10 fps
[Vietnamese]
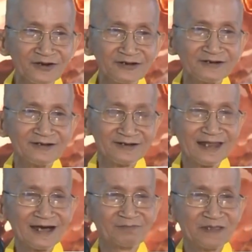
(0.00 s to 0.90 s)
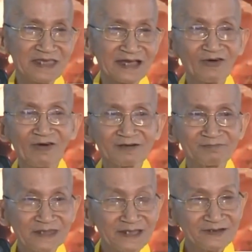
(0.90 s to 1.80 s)
được á là mình giải thoát
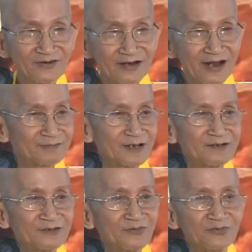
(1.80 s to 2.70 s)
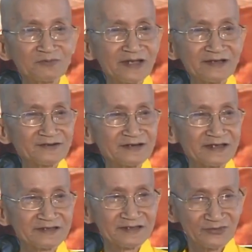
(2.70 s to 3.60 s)
mình thấy rõ ra mà tôi không ghét người
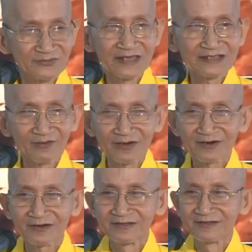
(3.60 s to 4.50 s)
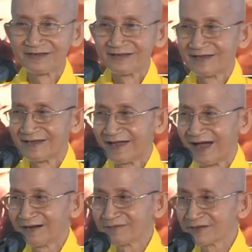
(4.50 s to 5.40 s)
này thì tôi giải thoát rồi
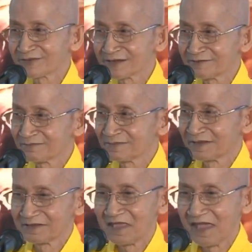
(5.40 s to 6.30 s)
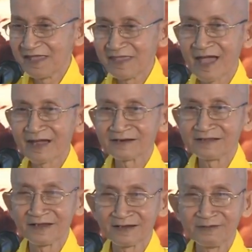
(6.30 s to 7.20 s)
à, mấy con thấy dễ dàng
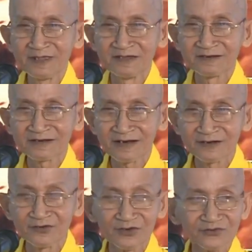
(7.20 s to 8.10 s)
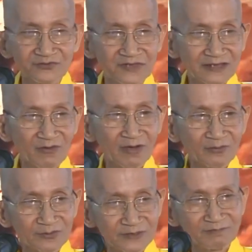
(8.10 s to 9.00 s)
để nhận diện ra được cái sự giải
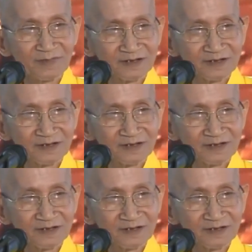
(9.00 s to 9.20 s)
thoát của chính